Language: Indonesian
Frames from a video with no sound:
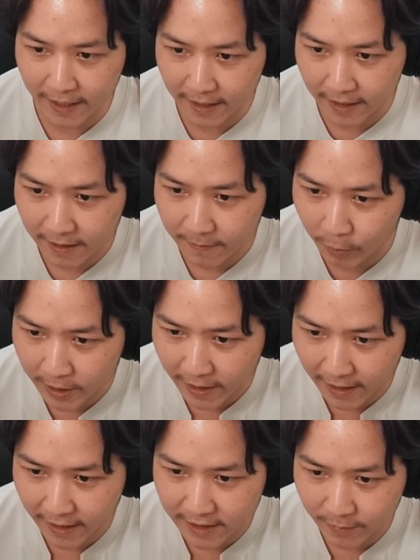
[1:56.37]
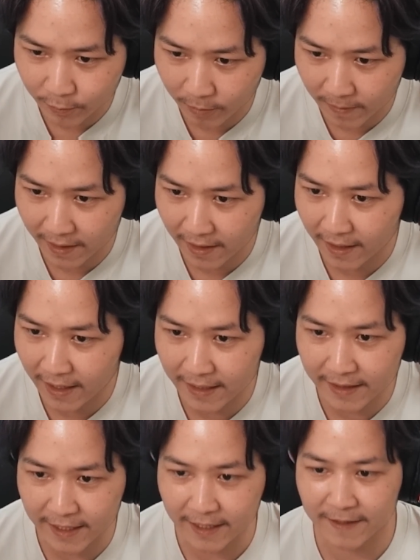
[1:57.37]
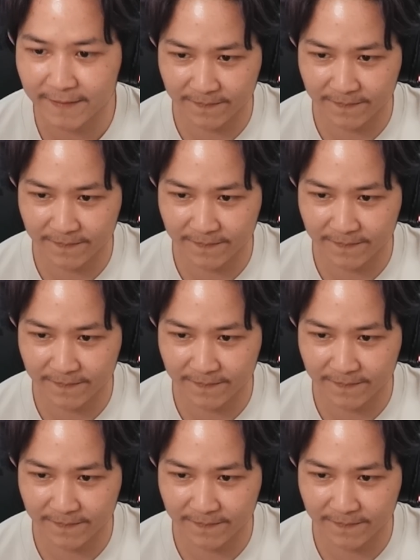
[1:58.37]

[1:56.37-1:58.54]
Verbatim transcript: ya buat kalian semua marga Kate.